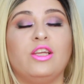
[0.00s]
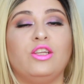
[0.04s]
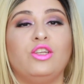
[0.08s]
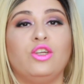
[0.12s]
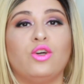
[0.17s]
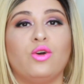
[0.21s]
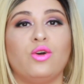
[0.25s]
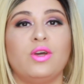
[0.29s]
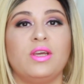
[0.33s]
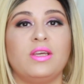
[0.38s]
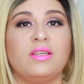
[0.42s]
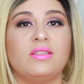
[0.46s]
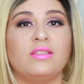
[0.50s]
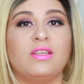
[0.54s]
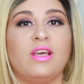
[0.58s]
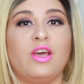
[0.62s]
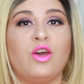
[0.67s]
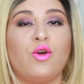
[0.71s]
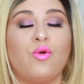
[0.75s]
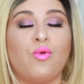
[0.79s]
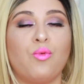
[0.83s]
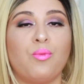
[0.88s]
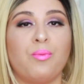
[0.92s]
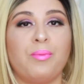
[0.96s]
Yo
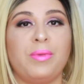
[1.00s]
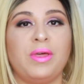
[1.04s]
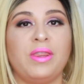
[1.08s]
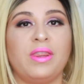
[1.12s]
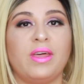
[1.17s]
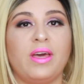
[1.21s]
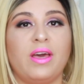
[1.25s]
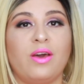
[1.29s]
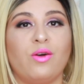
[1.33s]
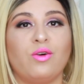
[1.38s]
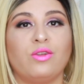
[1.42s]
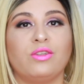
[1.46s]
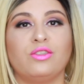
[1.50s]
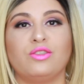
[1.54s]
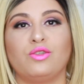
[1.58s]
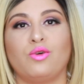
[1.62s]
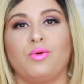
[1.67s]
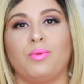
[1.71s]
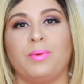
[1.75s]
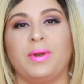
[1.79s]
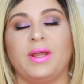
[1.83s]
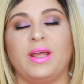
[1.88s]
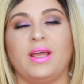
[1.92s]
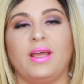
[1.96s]
hice un video
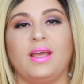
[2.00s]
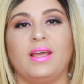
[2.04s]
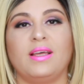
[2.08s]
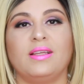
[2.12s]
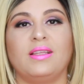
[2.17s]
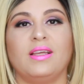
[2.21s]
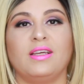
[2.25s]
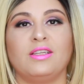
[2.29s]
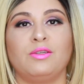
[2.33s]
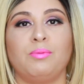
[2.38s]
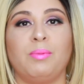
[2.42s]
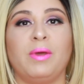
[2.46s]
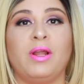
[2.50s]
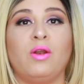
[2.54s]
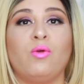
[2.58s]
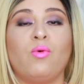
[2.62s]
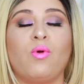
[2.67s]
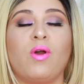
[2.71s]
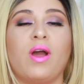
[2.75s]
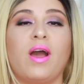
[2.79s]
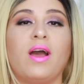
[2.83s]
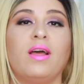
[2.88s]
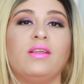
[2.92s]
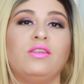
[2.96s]
sobre estas
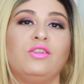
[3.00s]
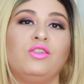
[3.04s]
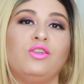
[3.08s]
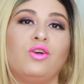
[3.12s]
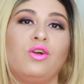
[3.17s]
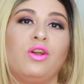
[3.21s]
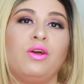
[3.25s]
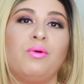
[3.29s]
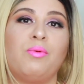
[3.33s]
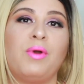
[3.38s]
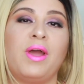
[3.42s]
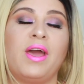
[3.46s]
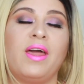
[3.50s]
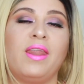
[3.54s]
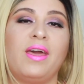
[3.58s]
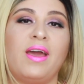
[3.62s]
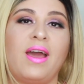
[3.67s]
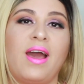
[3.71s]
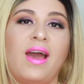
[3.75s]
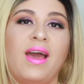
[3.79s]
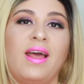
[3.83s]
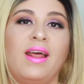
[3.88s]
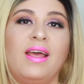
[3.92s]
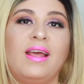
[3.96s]
pelucas. Yo le voy a
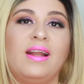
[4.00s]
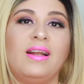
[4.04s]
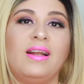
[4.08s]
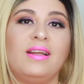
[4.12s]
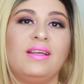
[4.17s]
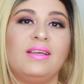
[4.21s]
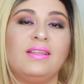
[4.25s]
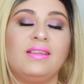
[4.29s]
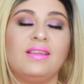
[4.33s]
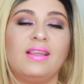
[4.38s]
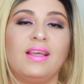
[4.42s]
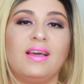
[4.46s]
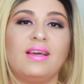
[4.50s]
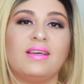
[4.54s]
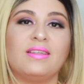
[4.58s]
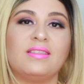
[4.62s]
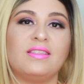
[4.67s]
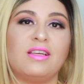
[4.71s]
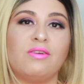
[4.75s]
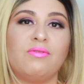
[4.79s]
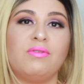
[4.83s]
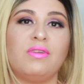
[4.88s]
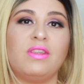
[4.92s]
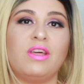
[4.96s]
dejar el link de
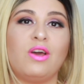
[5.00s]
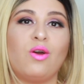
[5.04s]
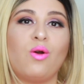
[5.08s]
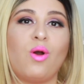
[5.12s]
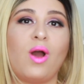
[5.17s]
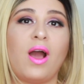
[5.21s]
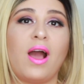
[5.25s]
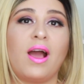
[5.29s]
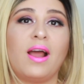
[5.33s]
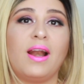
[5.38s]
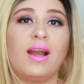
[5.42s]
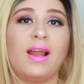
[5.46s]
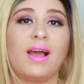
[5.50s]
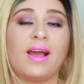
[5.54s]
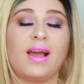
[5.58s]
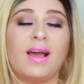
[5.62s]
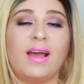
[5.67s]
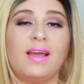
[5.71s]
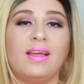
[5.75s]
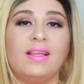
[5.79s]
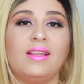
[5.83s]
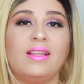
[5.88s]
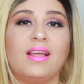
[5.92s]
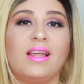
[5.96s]
ese video en la
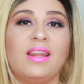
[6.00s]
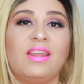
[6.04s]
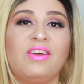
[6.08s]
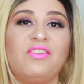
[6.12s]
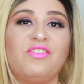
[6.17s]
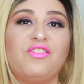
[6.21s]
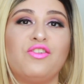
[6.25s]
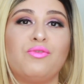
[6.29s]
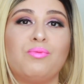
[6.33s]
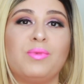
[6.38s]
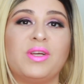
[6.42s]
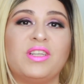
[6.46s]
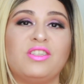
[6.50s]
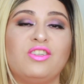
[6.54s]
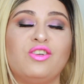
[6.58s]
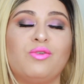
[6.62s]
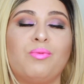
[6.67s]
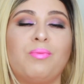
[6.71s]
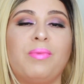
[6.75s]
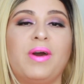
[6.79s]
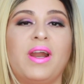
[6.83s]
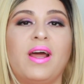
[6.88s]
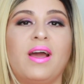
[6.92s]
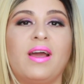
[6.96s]
cajita de
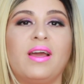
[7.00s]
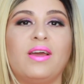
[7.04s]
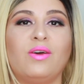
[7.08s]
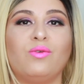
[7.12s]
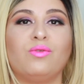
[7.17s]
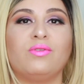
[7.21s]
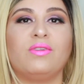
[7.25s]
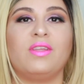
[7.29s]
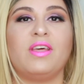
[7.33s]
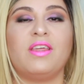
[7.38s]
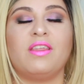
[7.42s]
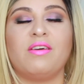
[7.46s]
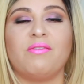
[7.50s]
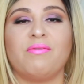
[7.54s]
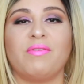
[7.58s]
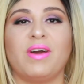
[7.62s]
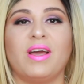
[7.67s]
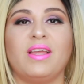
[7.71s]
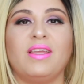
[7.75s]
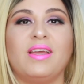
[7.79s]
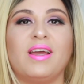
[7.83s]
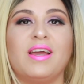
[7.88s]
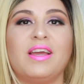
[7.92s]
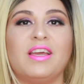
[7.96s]
información para que ustedes
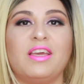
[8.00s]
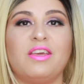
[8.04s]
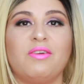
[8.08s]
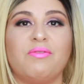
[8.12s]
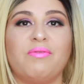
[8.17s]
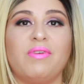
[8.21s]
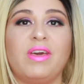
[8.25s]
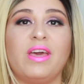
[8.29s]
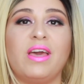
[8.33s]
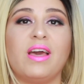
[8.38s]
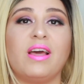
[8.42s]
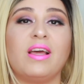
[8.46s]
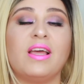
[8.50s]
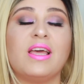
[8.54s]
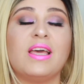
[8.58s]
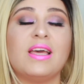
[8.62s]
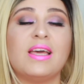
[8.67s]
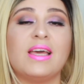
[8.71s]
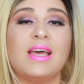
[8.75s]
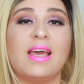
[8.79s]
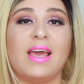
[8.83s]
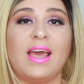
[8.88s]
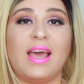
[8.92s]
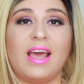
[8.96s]
vayan y vean
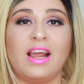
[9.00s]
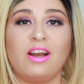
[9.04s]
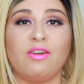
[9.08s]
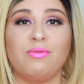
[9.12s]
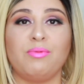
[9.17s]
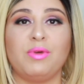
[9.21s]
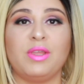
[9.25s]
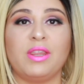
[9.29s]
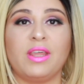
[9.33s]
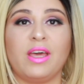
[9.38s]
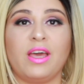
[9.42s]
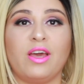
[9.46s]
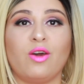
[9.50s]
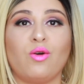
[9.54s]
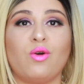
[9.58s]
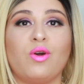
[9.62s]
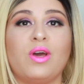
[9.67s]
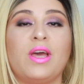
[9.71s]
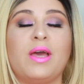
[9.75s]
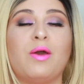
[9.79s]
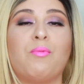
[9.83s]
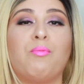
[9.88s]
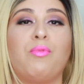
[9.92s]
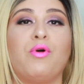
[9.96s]
el video
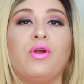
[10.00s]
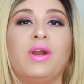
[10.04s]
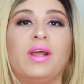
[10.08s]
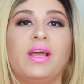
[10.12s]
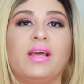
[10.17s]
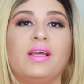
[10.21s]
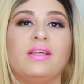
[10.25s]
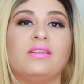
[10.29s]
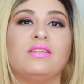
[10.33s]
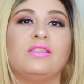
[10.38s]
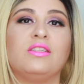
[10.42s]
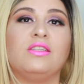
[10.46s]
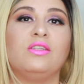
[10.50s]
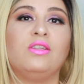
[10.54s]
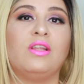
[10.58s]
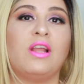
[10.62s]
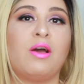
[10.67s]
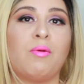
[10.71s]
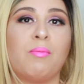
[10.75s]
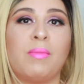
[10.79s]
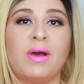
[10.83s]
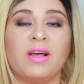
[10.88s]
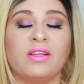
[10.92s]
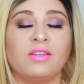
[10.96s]
porque es
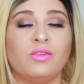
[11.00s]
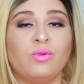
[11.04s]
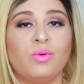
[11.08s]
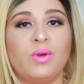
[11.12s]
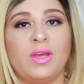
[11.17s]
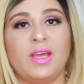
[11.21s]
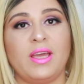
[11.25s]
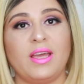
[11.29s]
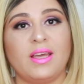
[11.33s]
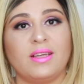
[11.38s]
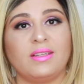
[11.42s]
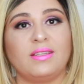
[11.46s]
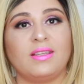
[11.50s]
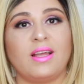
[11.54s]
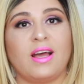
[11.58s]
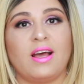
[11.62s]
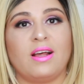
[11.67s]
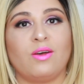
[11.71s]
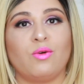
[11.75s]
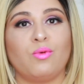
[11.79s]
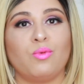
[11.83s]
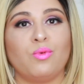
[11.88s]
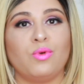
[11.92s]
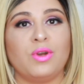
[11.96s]
nada más no es
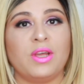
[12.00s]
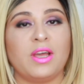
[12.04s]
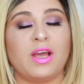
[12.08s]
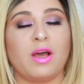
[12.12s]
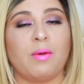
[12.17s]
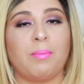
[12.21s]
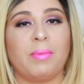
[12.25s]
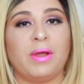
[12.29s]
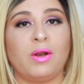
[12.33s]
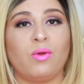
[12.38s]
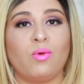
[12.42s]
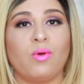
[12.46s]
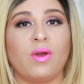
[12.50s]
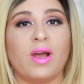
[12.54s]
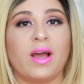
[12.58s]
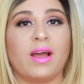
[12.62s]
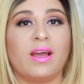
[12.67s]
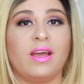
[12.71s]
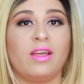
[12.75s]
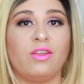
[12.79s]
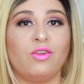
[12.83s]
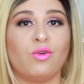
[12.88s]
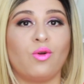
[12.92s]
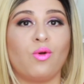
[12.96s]
esta única peluca
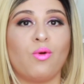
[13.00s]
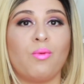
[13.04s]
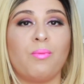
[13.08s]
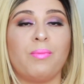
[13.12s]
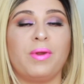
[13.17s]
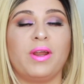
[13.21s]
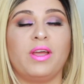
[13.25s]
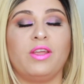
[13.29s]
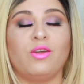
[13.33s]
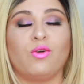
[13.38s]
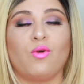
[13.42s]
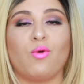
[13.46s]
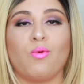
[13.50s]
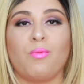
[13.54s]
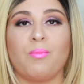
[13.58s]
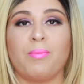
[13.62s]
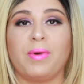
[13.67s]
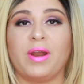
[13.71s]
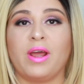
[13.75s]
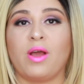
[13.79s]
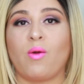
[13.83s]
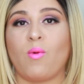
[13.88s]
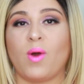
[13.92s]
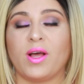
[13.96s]
que yo compré. Yo
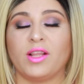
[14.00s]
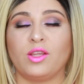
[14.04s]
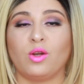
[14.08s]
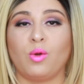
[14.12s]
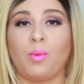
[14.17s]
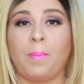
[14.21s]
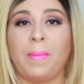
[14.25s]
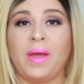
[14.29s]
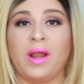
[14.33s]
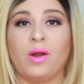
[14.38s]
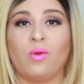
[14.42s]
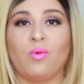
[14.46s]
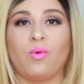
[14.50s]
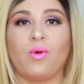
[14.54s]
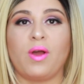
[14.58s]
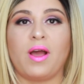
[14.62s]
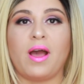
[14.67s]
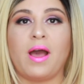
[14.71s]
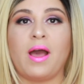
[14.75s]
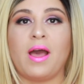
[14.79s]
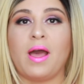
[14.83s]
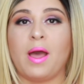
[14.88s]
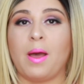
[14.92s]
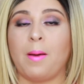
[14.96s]
compré cuatro
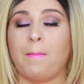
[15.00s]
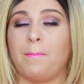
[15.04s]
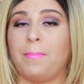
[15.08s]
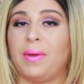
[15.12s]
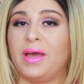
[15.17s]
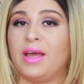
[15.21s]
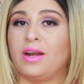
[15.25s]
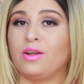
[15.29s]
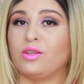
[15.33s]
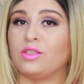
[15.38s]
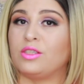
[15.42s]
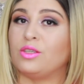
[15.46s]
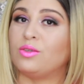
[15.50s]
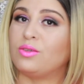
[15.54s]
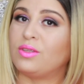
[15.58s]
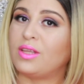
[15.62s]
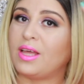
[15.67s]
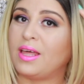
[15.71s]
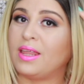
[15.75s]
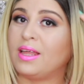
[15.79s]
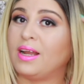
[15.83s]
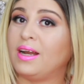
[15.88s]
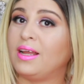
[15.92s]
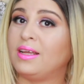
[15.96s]
pelucas, pero si
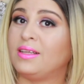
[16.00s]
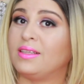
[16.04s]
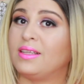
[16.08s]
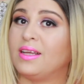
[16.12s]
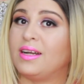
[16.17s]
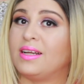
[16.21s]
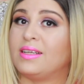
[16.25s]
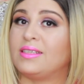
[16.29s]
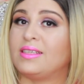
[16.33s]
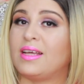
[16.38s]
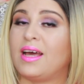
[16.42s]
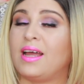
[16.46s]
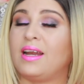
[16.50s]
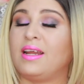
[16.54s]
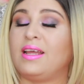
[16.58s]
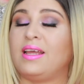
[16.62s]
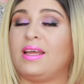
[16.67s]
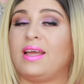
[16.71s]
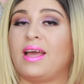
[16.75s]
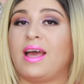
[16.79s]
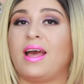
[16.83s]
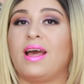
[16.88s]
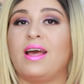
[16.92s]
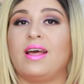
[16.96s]
ustedes les
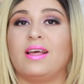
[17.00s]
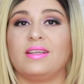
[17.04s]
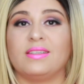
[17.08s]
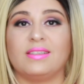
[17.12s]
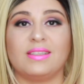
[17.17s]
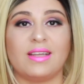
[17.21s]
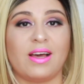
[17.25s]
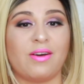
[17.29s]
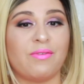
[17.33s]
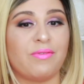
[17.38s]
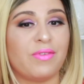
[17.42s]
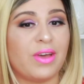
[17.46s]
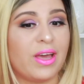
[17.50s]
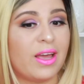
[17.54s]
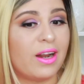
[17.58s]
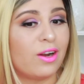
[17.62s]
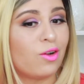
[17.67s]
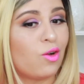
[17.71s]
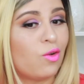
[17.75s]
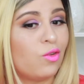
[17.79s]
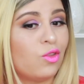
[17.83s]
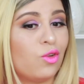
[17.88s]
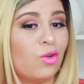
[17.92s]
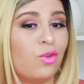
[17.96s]
interesaría
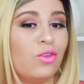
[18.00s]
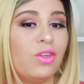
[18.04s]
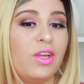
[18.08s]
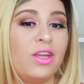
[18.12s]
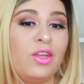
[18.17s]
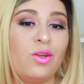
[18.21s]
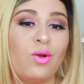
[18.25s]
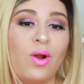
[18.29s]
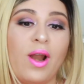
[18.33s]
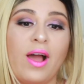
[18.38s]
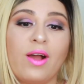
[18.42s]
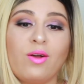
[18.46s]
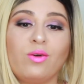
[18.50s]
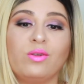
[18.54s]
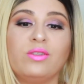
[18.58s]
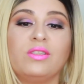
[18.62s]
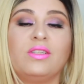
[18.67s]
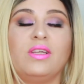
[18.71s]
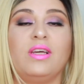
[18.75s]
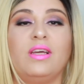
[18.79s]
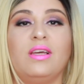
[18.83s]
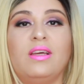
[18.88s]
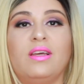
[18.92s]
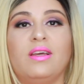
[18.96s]
saber dónde yo la
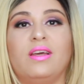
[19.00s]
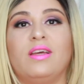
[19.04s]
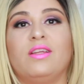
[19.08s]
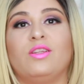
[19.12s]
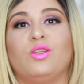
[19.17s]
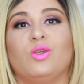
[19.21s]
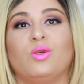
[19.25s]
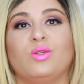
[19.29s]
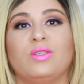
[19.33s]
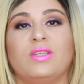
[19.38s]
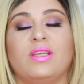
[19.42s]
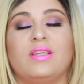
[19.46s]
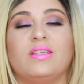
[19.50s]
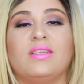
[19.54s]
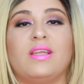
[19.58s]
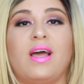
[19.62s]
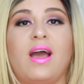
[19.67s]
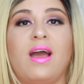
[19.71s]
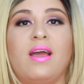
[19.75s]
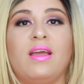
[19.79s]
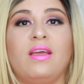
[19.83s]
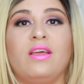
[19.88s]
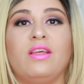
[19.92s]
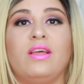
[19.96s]
conseguí, entonces
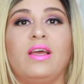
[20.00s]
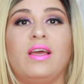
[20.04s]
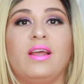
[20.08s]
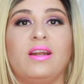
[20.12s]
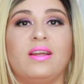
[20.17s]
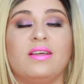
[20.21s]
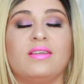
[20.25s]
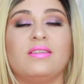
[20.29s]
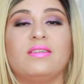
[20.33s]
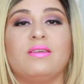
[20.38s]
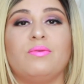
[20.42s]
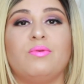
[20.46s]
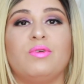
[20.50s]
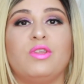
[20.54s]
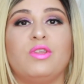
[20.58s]
ahí en ese